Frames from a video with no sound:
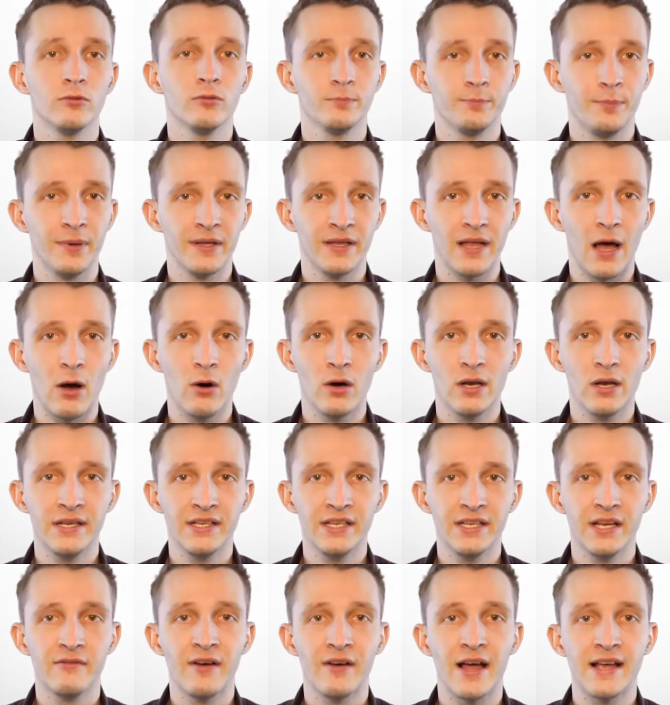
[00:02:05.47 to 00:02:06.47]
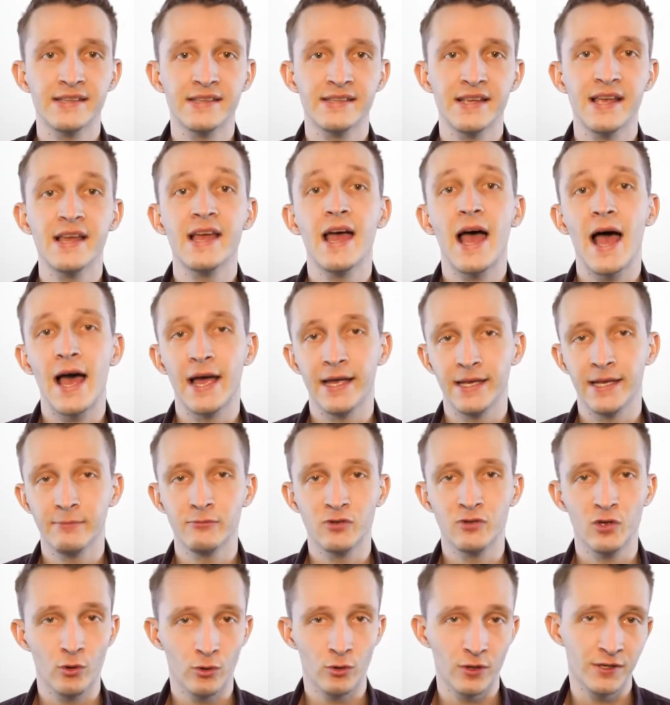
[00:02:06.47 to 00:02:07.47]
und bedauerlicherweise
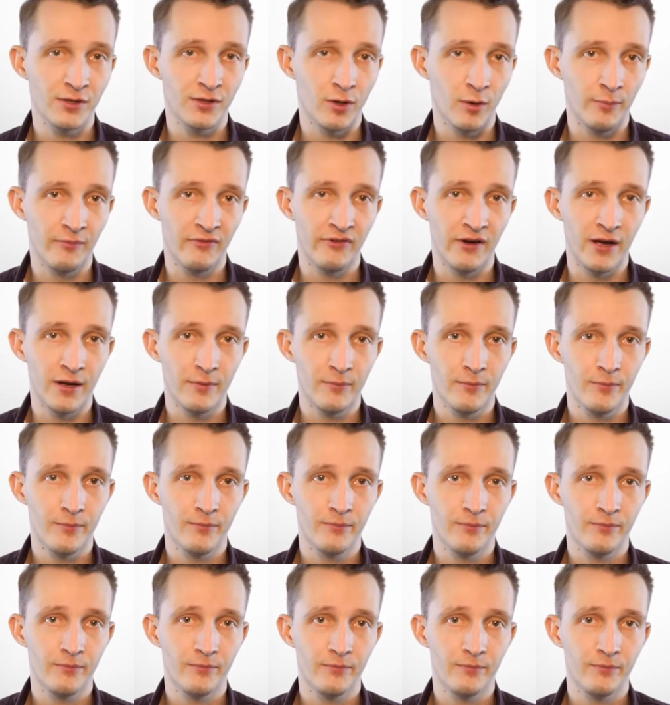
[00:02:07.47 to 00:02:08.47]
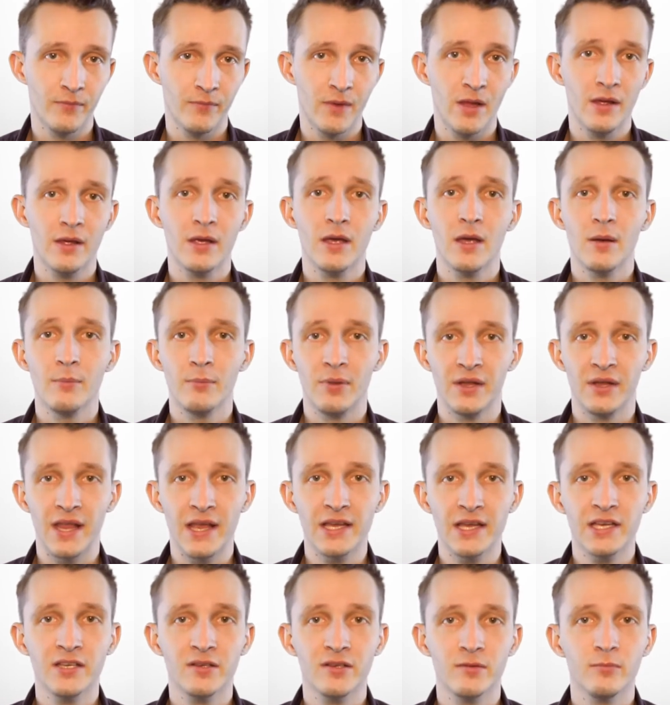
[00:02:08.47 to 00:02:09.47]
einem Todesopfer.
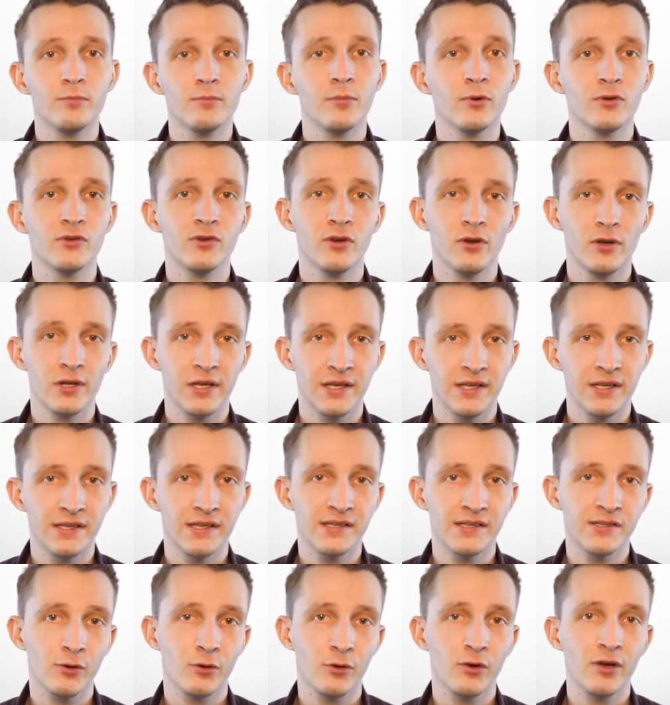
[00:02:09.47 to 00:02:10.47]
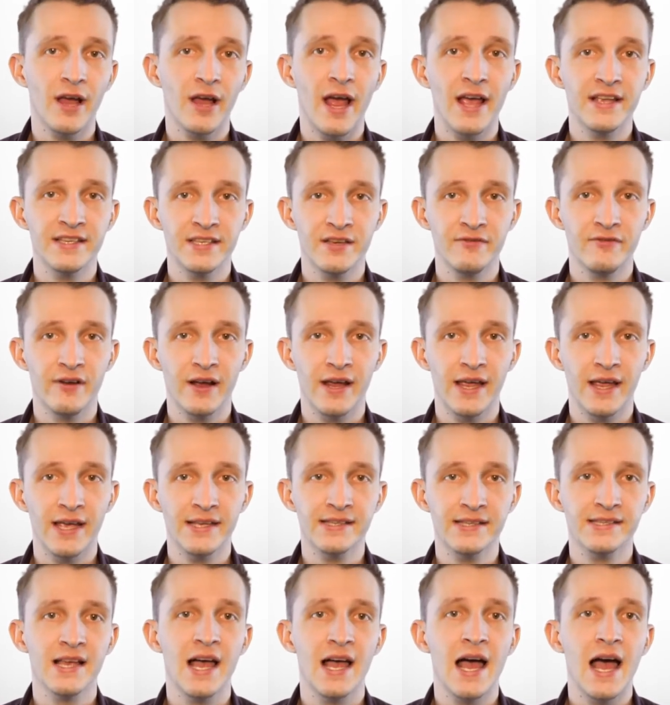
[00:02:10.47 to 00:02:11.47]
Bedenken bezüglich des
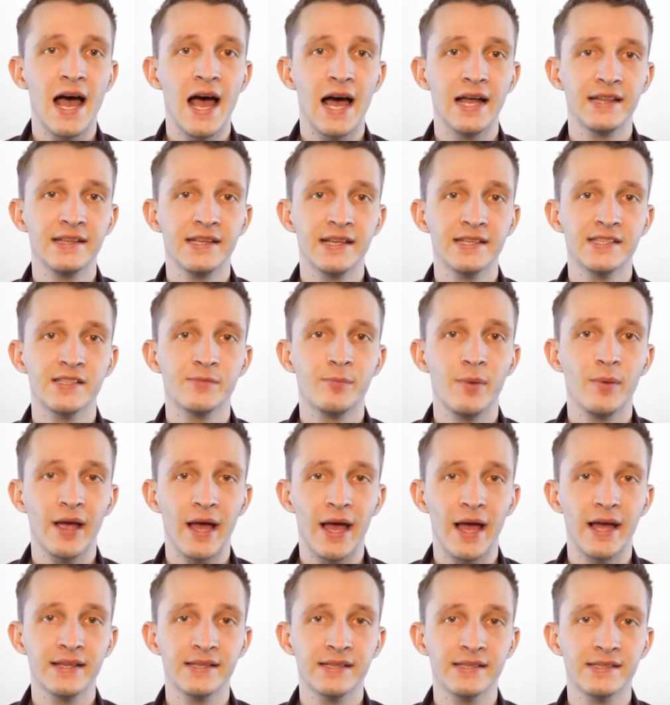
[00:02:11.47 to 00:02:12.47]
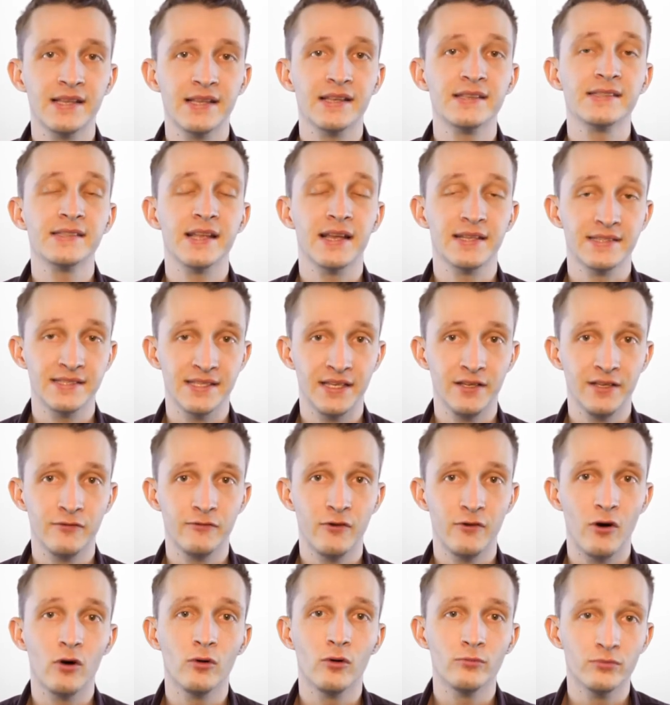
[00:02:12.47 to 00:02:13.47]
Rückreiseverkehrs hat jetzt bereits das
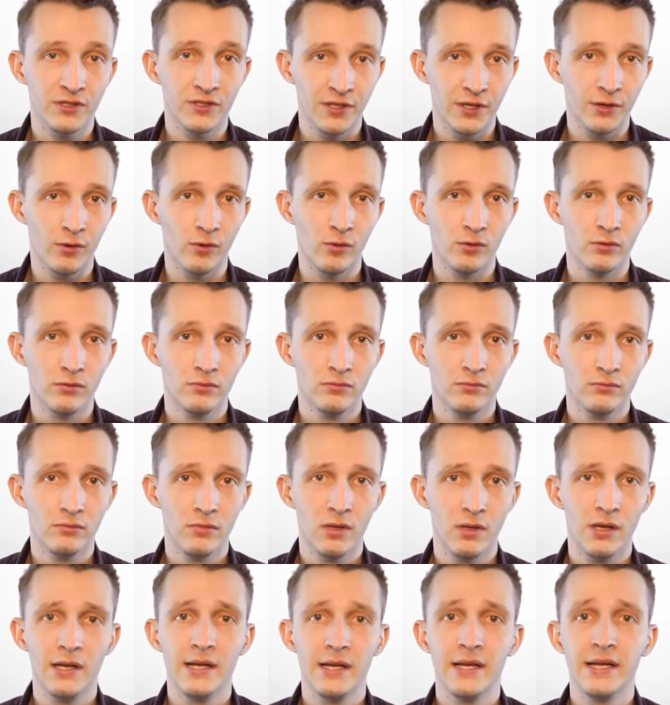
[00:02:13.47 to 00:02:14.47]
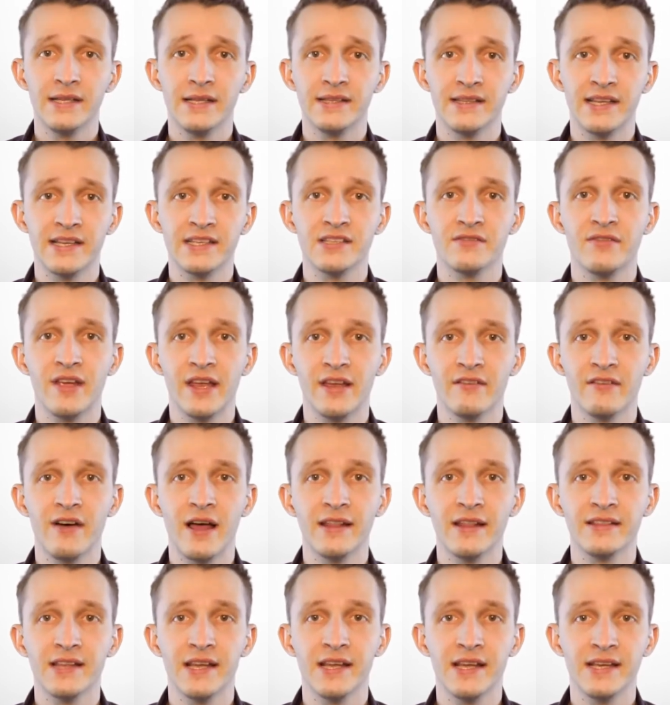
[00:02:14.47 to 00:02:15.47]
Transitforum Tirol. Deswegen
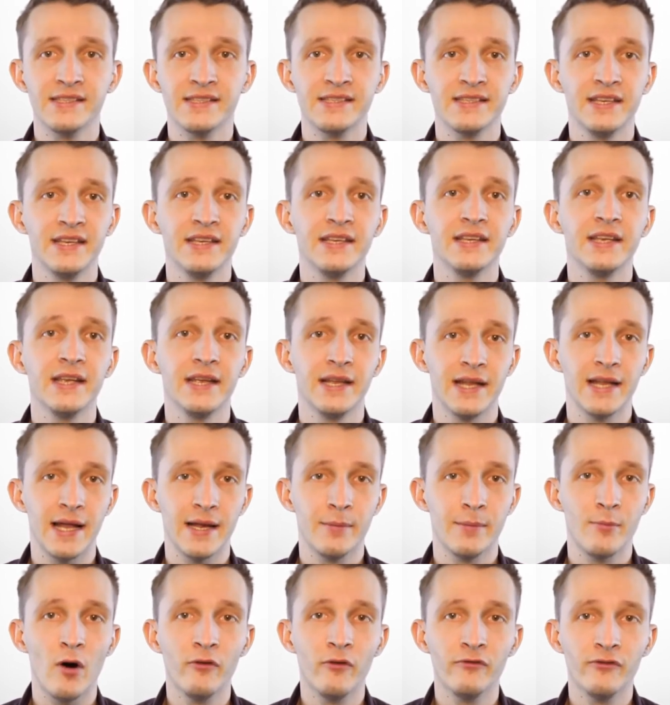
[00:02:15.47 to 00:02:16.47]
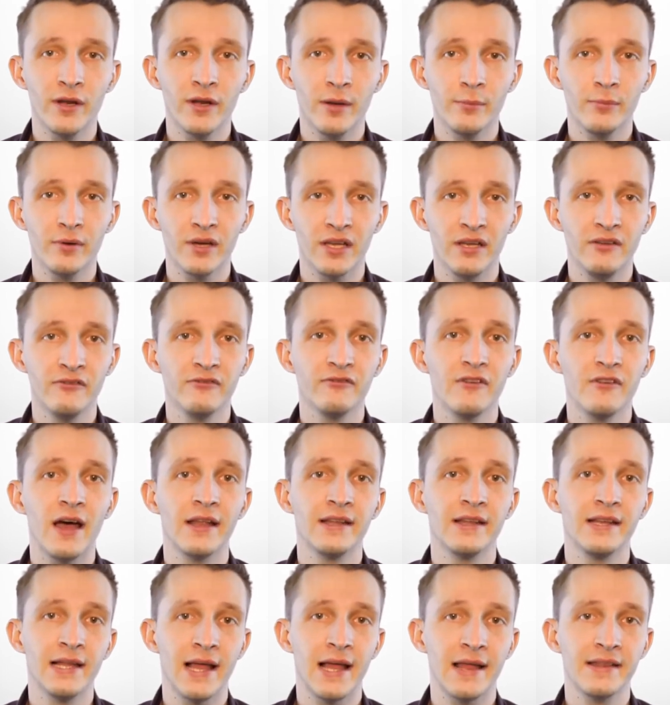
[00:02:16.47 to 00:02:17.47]
wandte es sich in einem offenen Brief
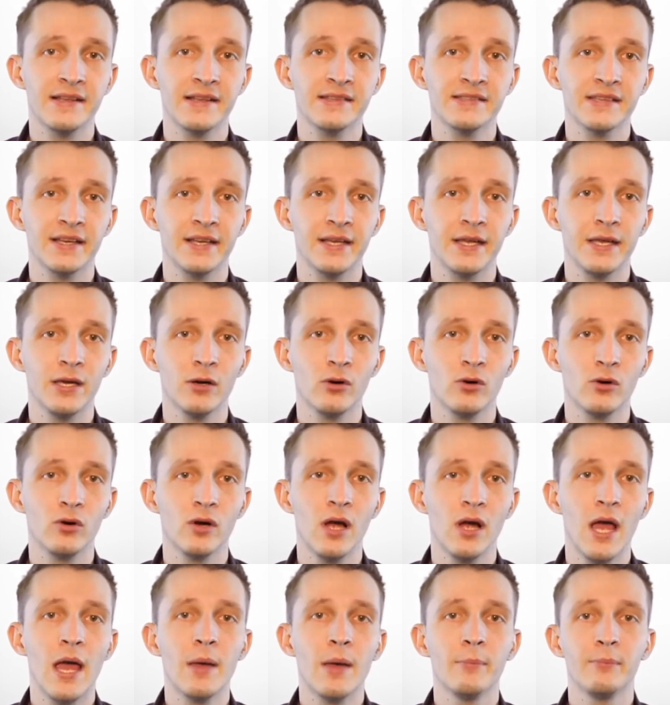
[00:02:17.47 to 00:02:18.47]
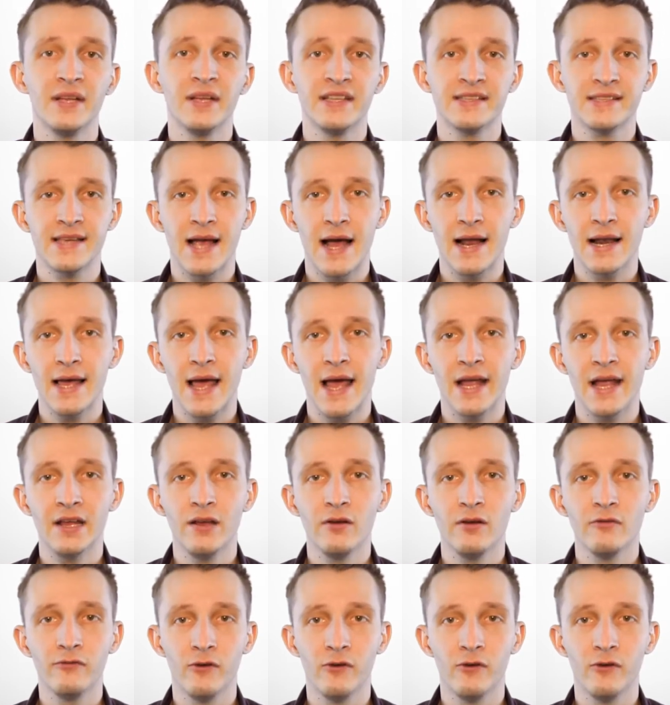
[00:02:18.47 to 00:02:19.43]
an die Landesregierung mit zahlreichen